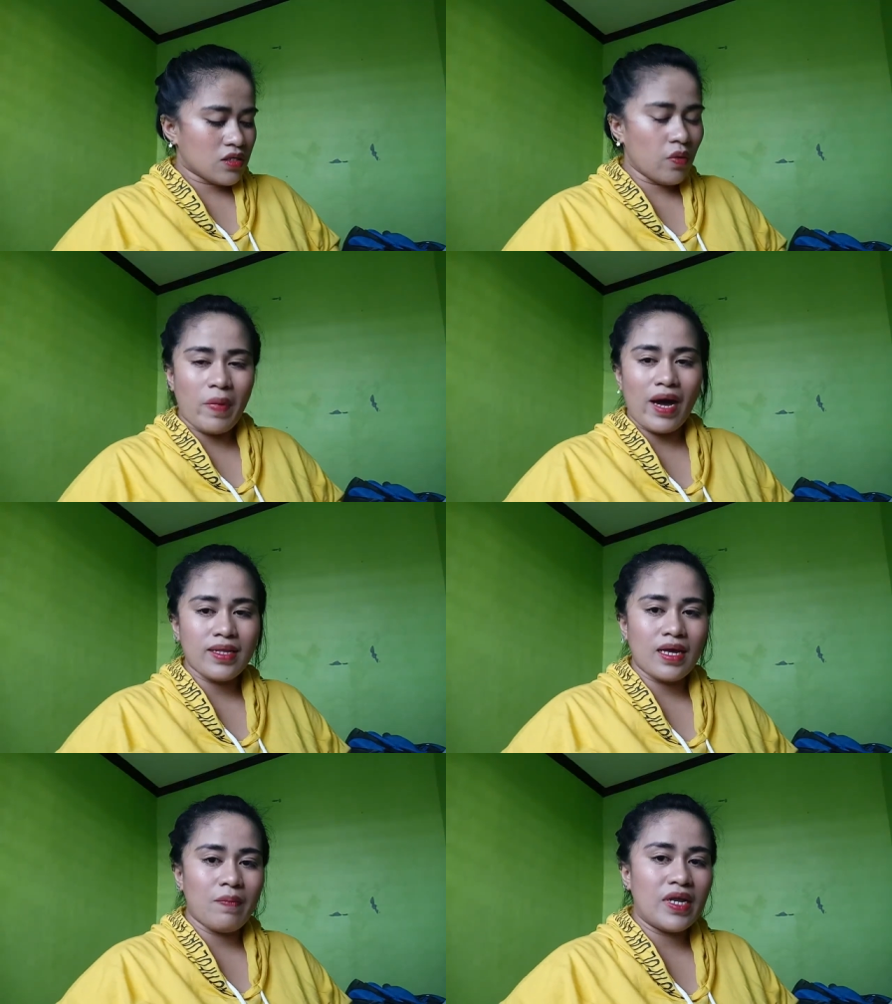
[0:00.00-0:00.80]
So,
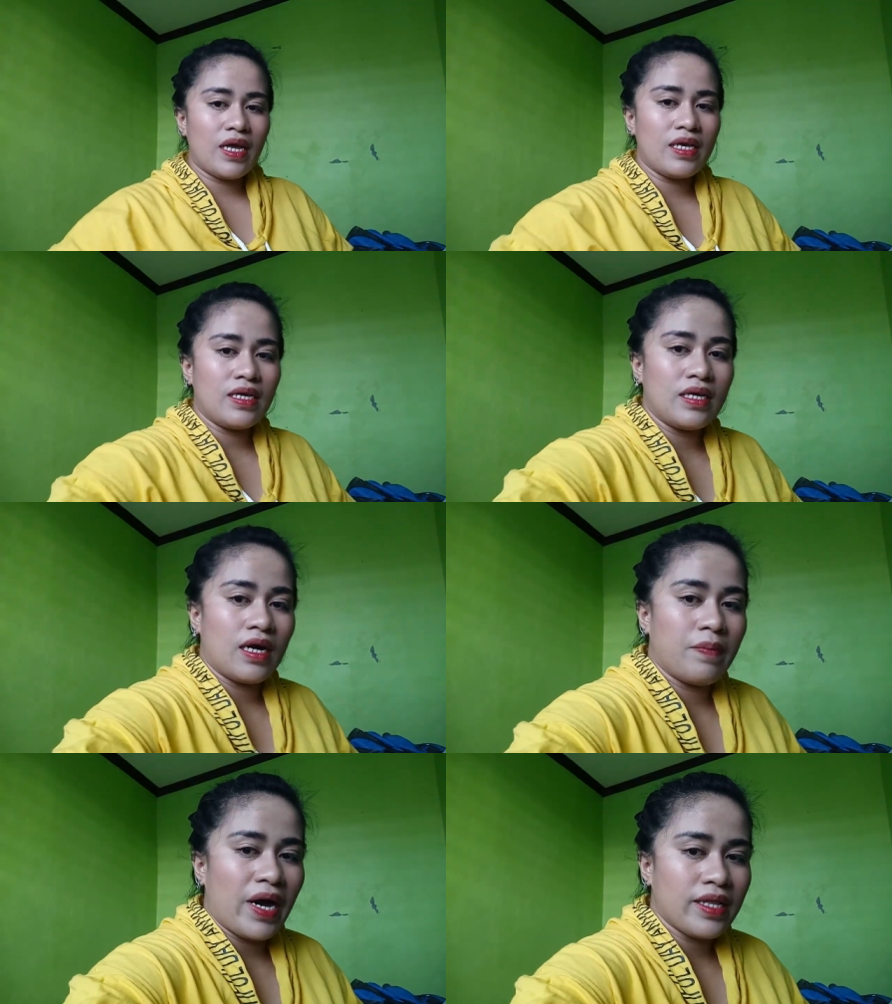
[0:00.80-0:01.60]
bakit nga ba nahi,
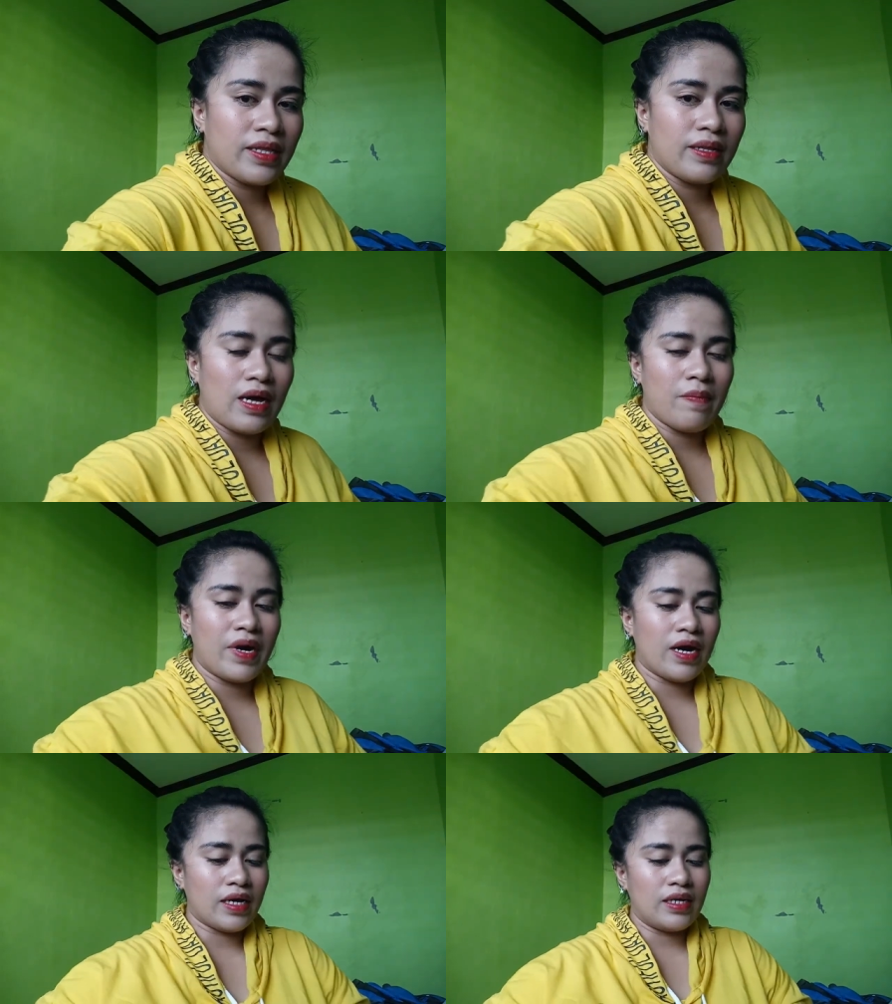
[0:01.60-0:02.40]
uh, bakit nga
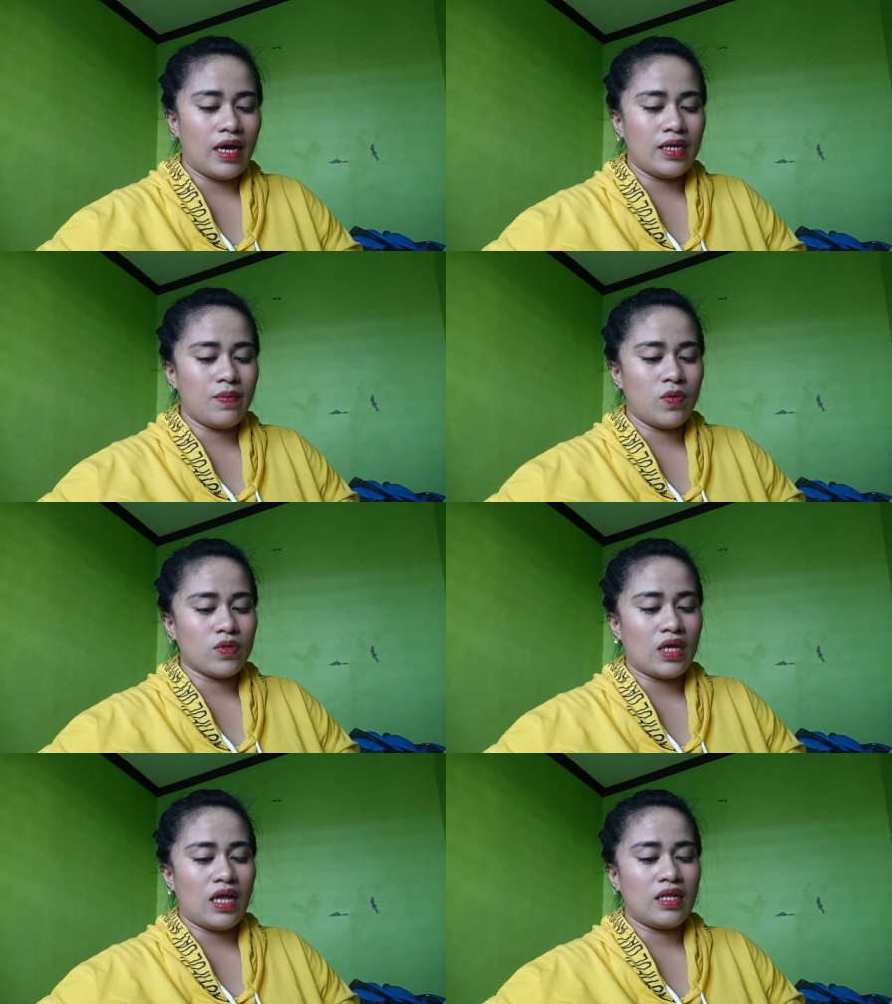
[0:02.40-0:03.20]
ba
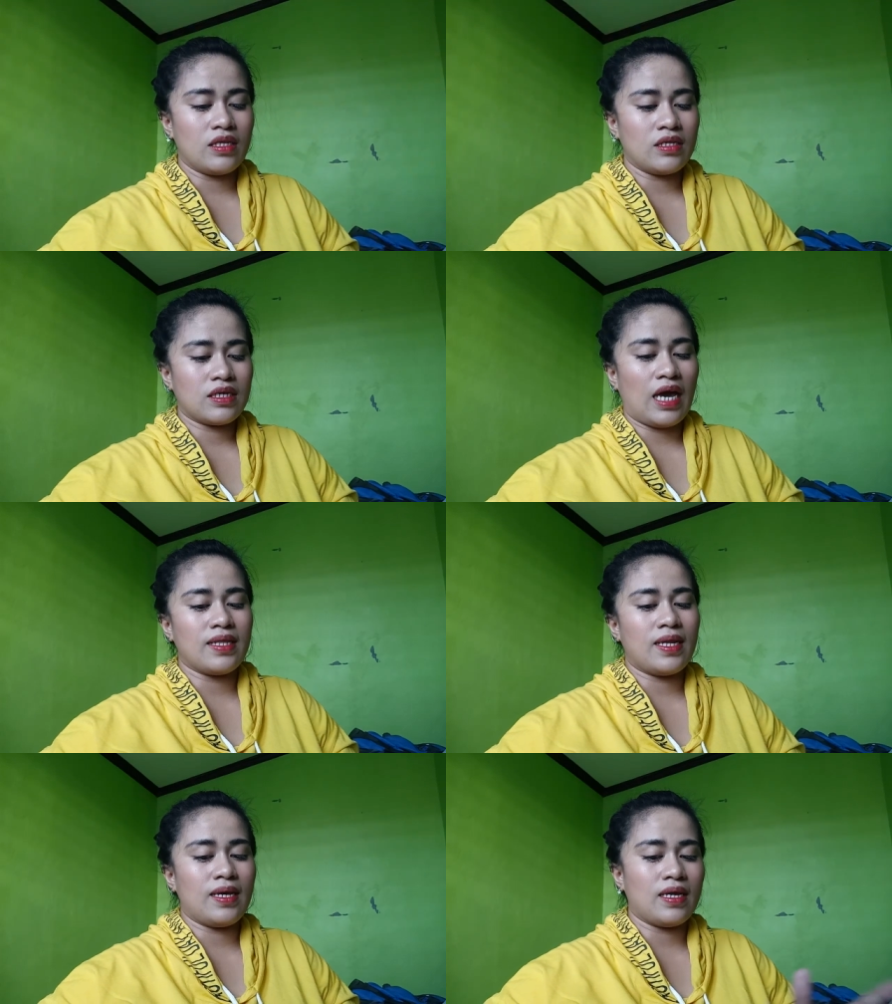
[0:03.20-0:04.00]
kinakalimutan
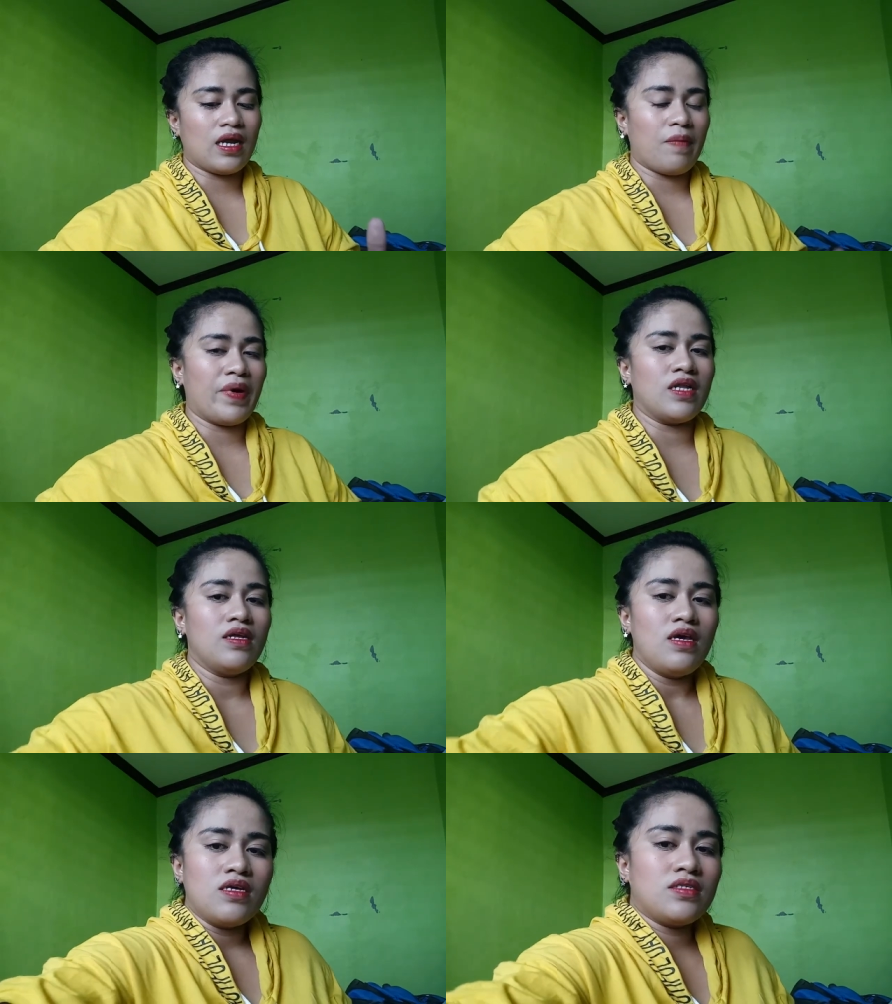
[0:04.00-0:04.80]
kahit
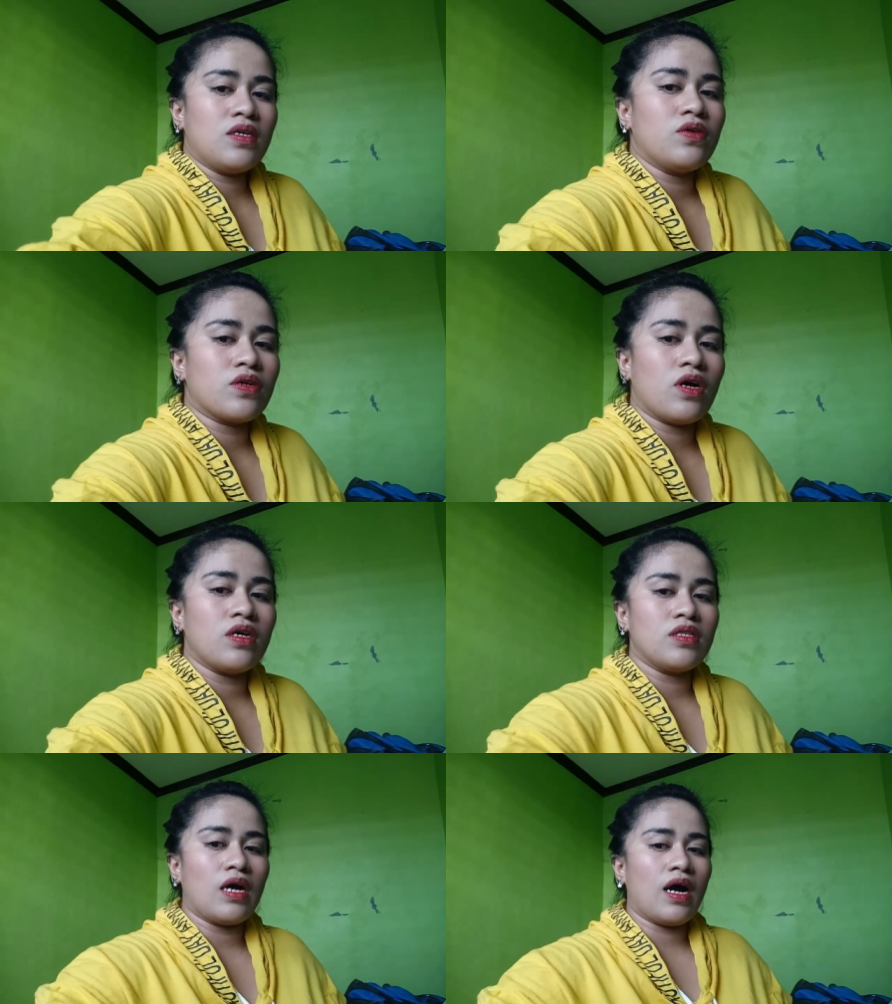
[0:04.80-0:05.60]
nahihirapan?
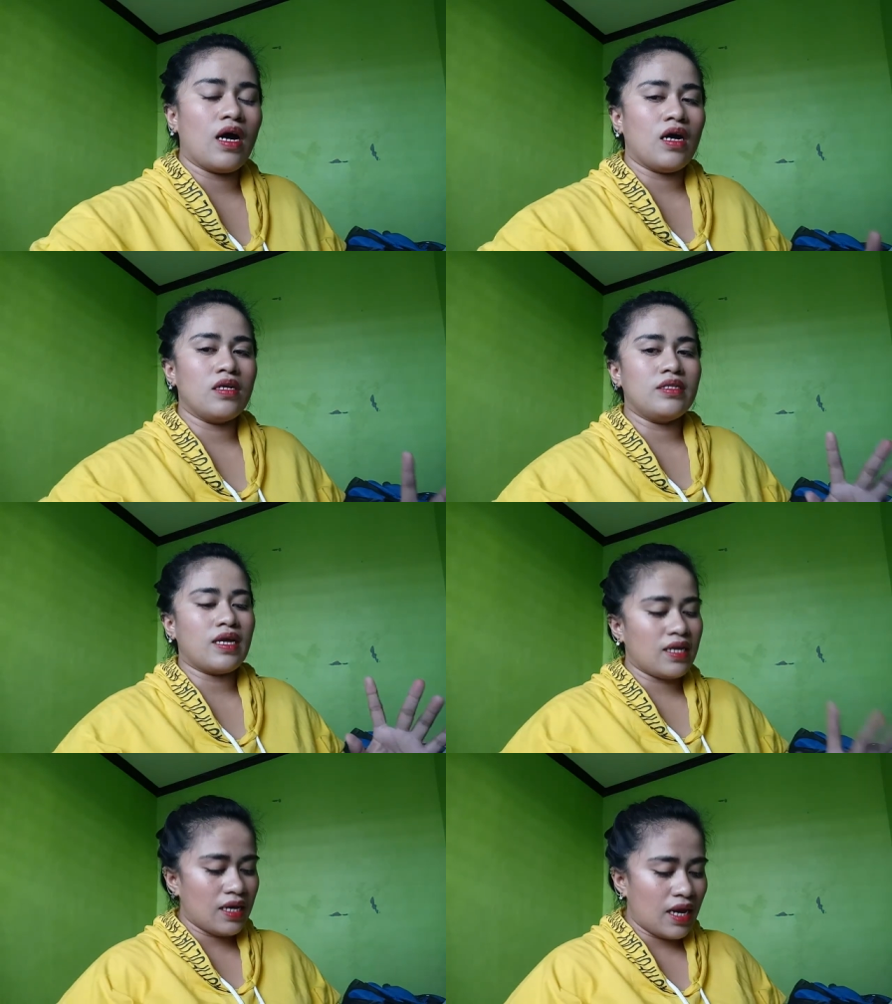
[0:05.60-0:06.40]
Siguro, uh,
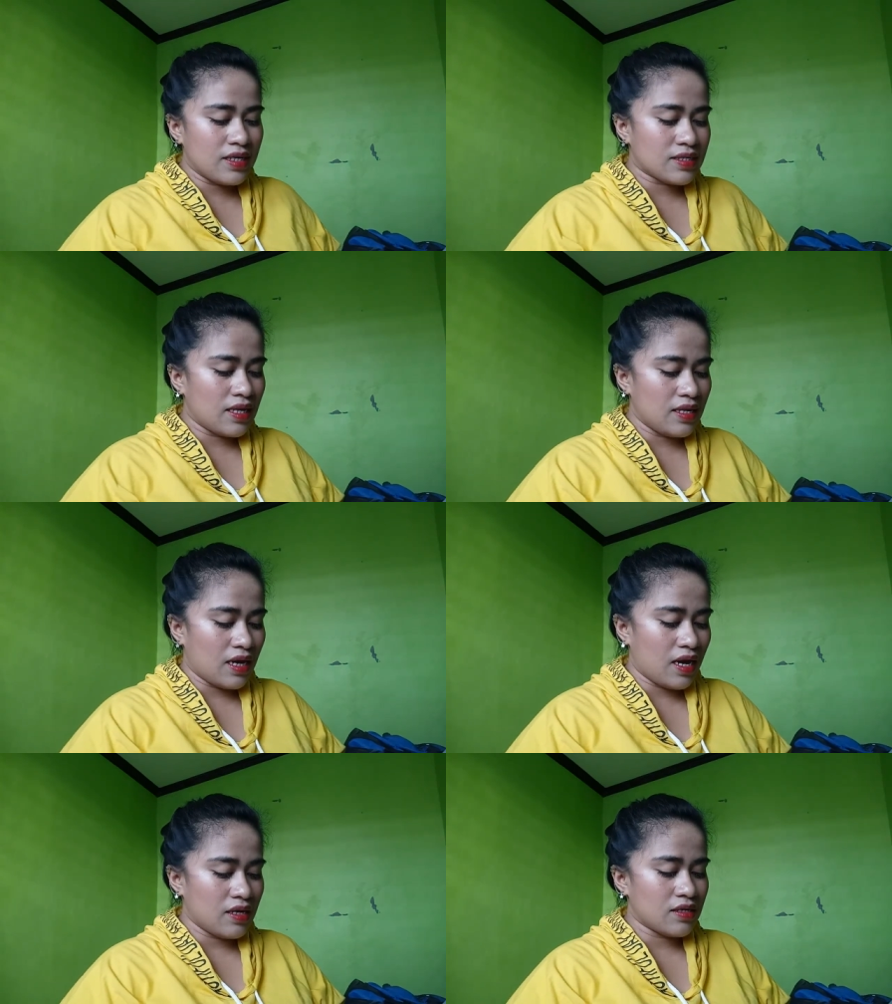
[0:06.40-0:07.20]
na-realize na
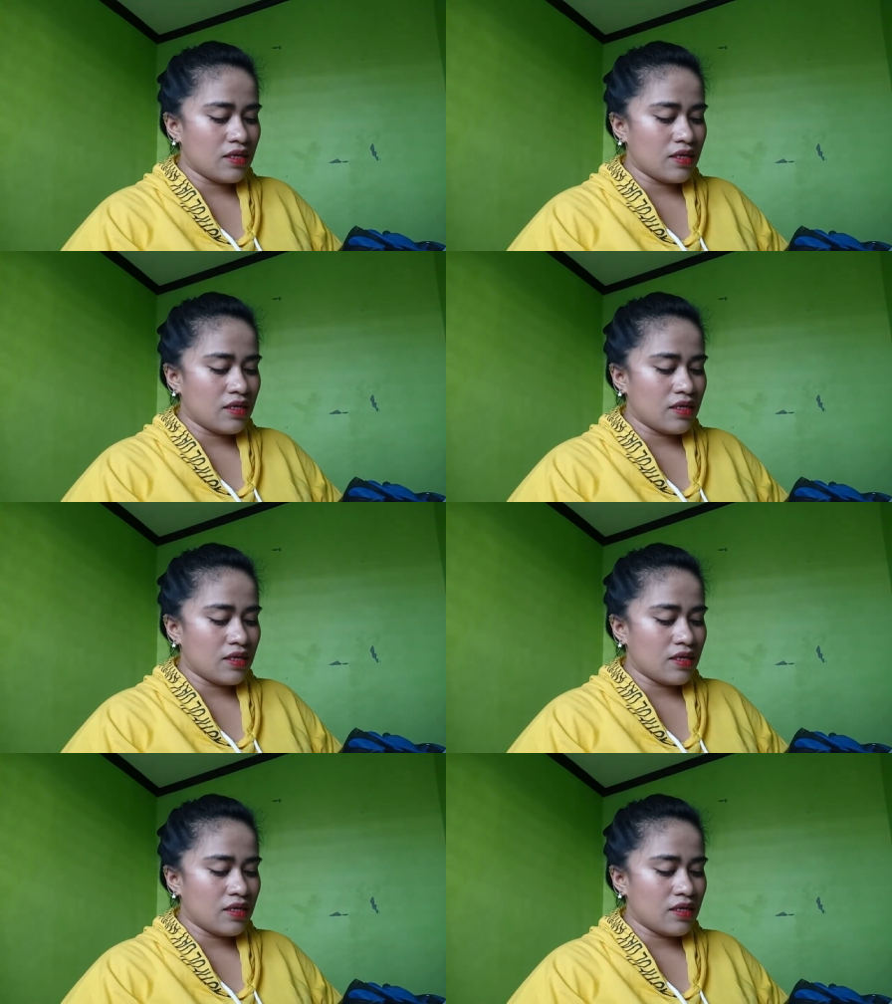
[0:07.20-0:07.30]
niya